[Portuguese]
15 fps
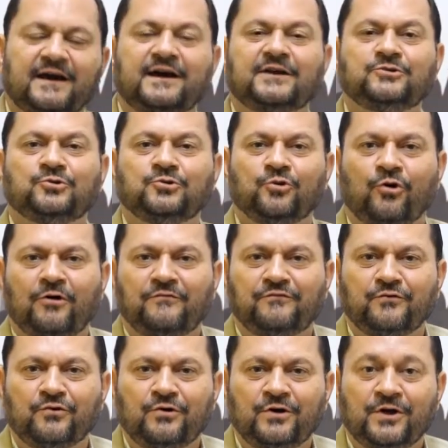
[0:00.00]
Ano
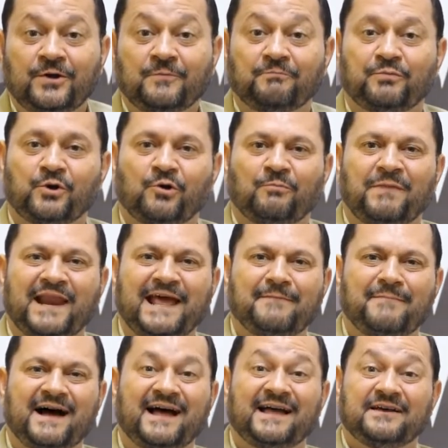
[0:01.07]
novo,
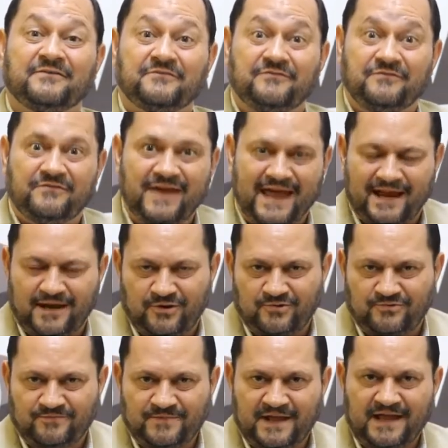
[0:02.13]
problema
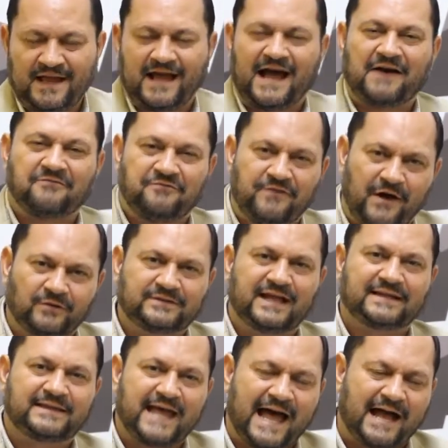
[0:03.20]
velho. A falta
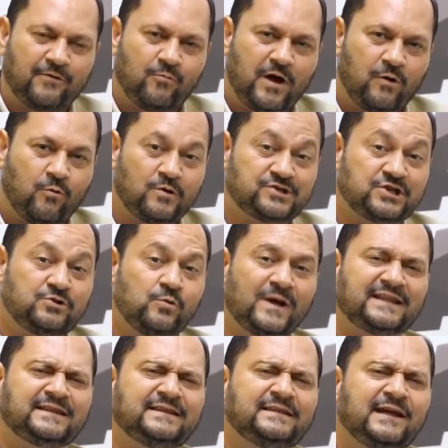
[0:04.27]
d'água
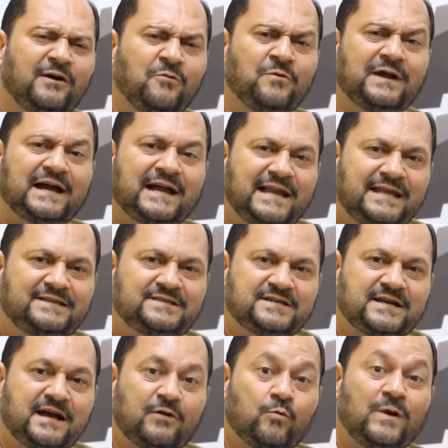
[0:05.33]
continua tão
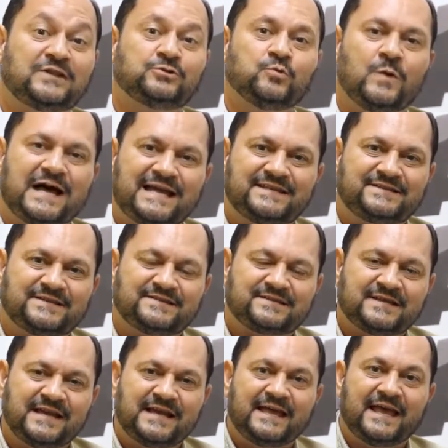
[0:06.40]
crítica quanto
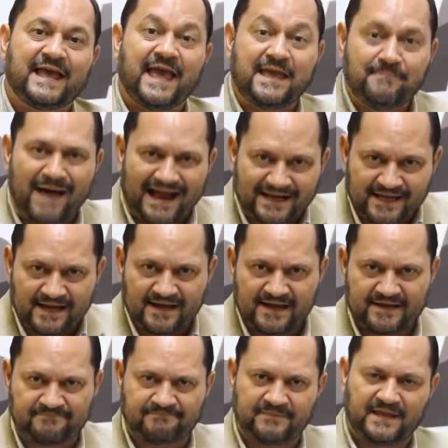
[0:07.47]
antes em Marília.